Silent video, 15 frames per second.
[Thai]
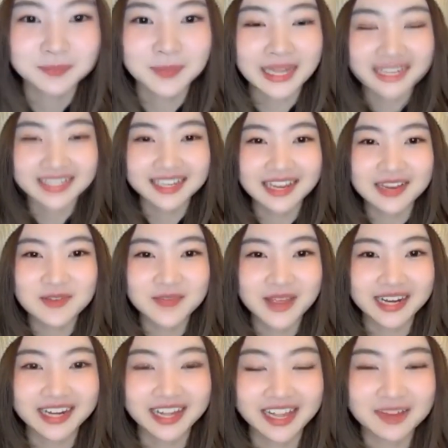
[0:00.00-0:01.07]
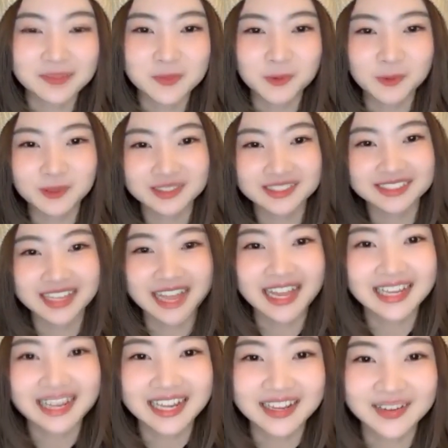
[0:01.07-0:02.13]
ปันไงแฟนไข่มุกใช่
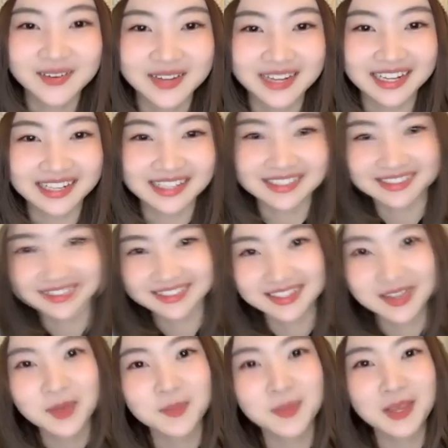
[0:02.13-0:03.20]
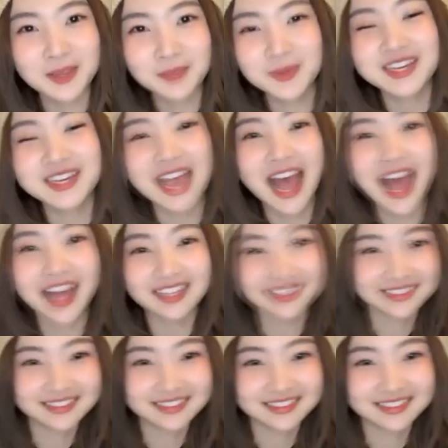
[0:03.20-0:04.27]
แล้วค่ะเปพี่ช้าง
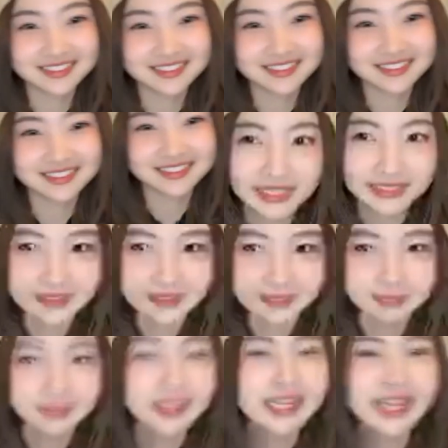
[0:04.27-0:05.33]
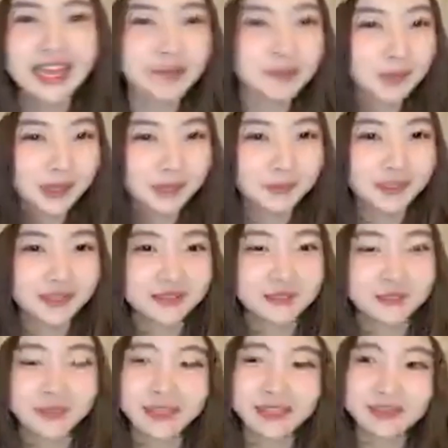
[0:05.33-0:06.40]
ไม่ได้เปเป็น
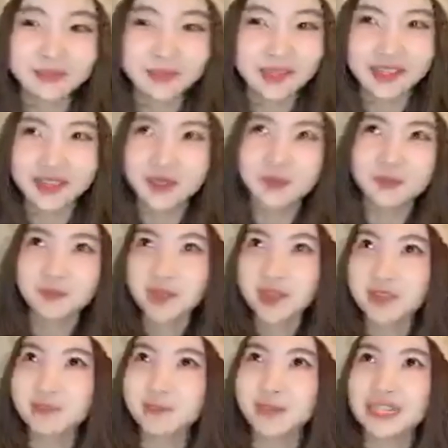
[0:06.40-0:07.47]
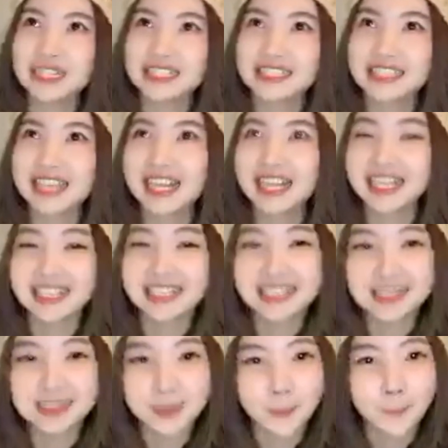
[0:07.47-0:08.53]
ไม่ไงเปเป็นอะไรดี
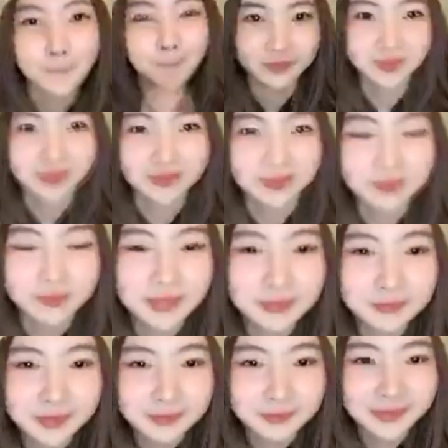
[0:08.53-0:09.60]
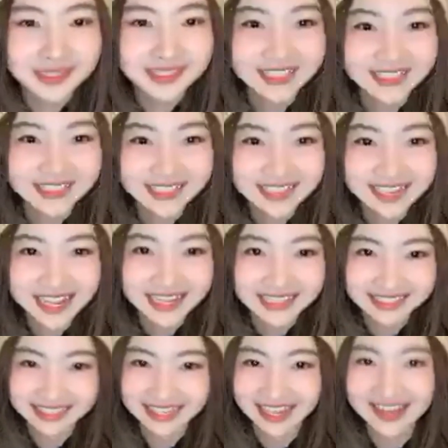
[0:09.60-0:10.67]
ได้เป็นเพื่อนนั่นแหละ
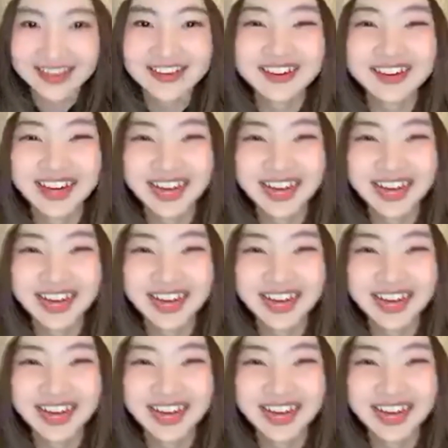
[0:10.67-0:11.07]
ดีแล้ว